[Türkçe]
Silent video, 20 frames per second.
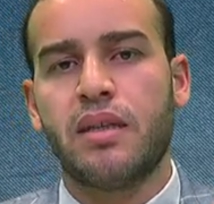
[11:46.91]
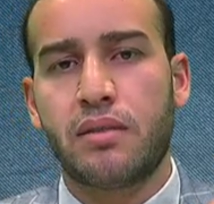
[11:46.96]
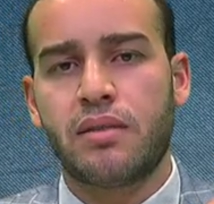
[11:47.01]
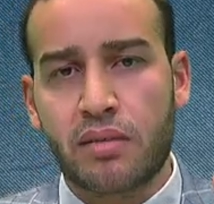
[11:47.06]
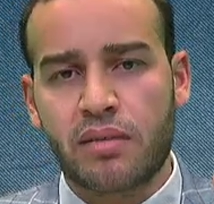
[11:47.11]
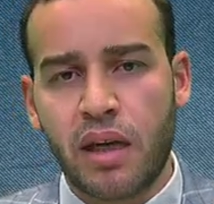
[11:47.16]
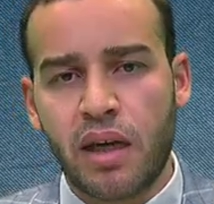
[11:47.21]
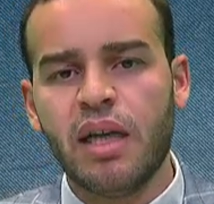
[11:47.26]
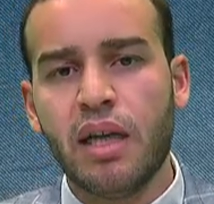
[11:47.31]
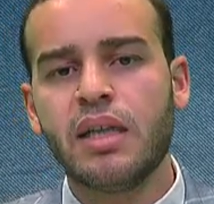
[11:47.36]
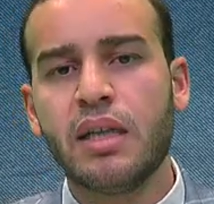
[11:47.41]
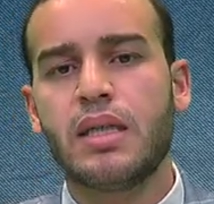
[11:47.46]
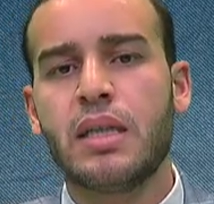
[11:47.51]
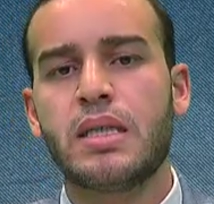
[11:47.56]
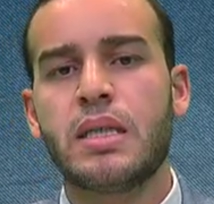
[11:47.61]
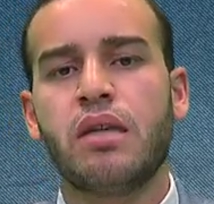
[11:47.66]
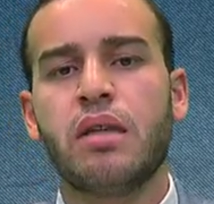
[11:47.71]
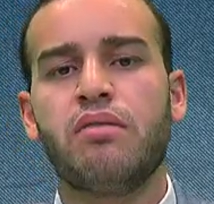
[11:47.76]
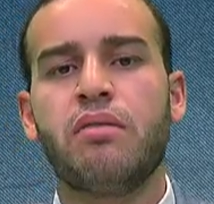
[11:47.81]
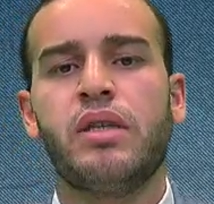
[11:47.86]
Ta ki
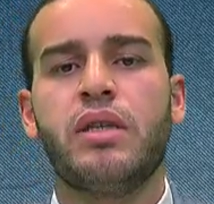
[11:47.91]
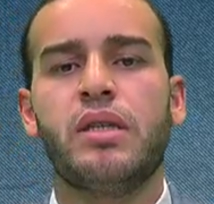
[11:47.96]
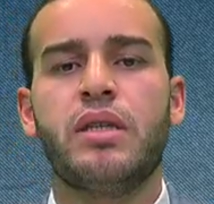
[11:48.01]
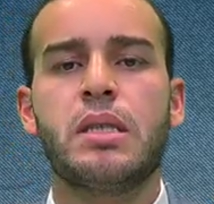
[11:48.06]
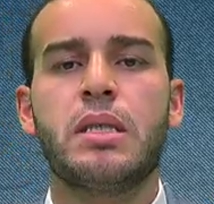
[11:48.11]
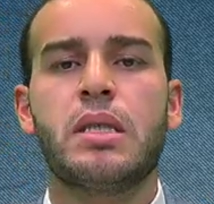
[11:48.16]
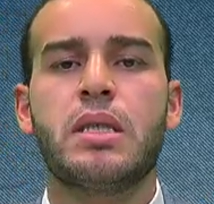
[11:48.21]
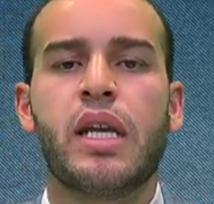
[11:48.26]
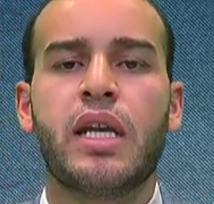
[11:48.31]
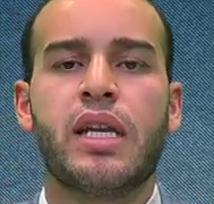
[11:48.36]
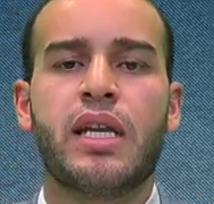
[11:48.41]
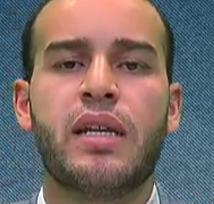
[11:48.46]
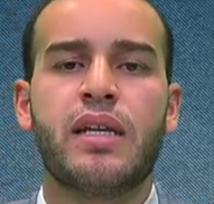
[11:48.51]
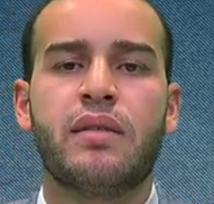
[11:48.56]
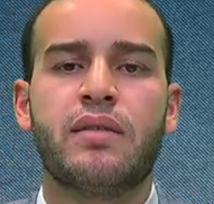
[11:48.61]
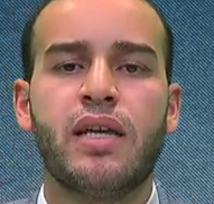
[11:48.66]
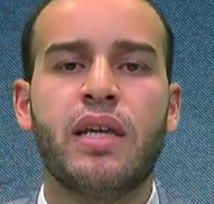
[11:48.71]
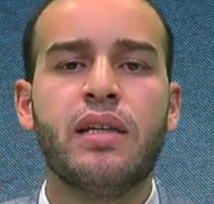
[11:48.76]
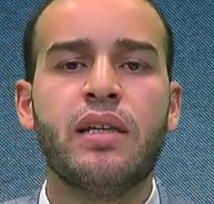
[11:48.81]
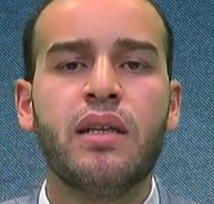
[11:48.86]
sevdiğiniz
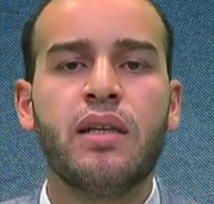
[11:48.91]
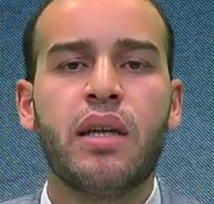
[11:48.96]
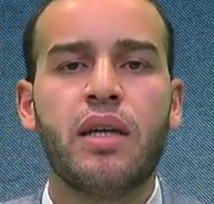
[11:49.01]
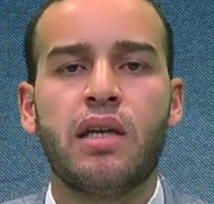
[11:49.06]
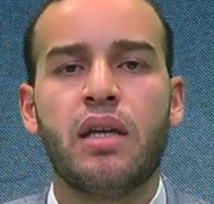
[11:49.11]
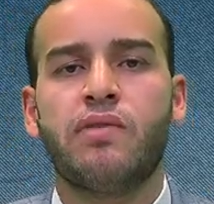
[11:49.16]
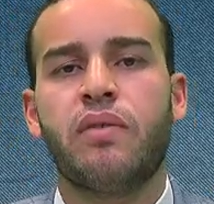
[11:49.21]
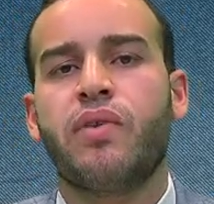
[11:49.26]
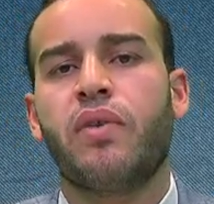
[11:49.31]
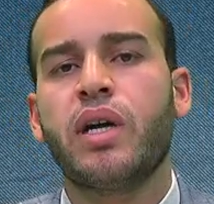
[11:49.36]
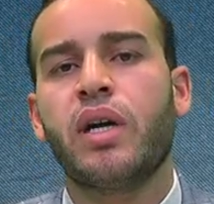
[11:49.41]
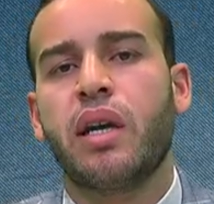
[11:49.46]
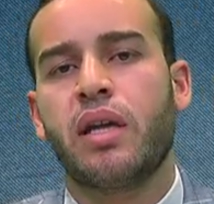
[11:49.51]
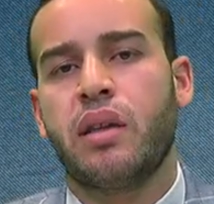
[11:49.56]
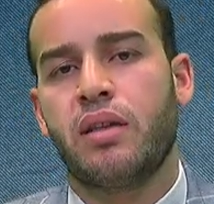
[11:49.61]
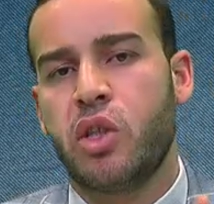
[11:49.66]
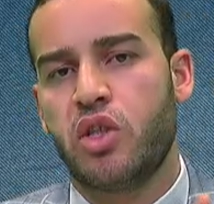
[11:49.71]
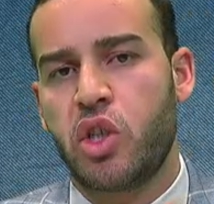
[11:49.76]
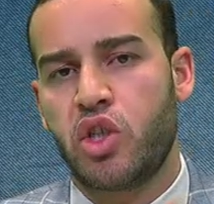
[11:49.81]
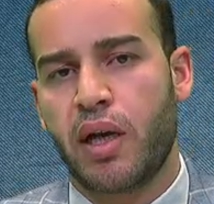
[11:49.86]
şeylerden infak
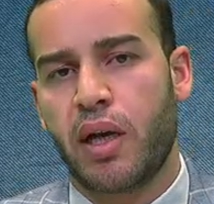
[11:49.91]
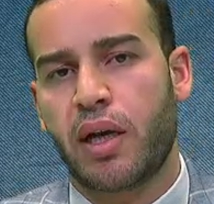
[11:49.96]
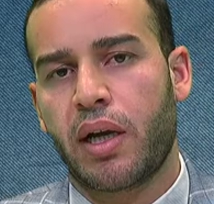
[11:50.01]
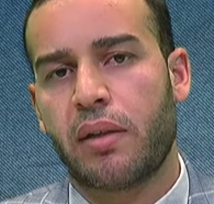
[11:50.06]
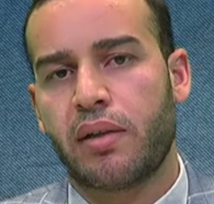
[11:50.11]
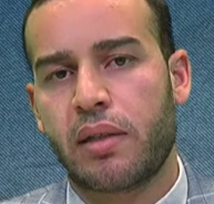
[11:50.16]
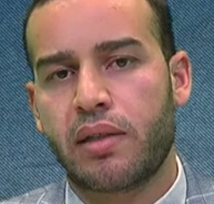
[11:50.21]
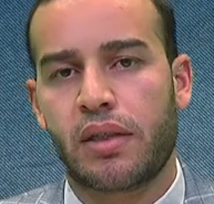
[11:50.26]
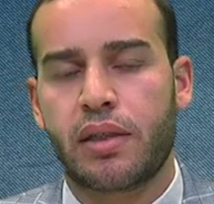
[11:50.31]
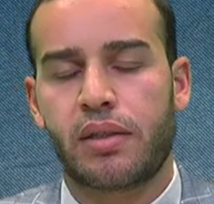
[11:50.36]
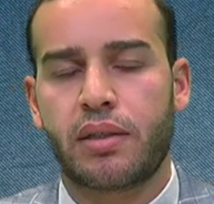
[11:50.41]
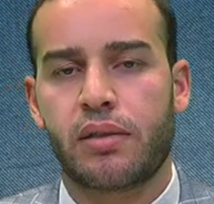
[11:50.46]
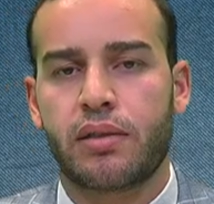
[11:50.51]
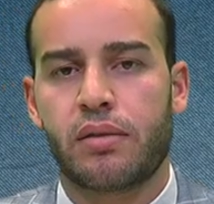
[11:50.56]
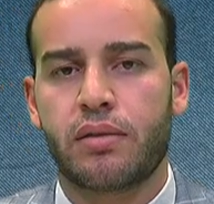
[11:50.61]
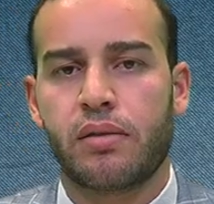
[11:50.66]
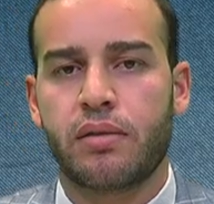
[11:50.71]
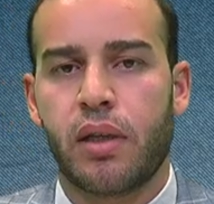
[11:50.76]
edinceye kadar.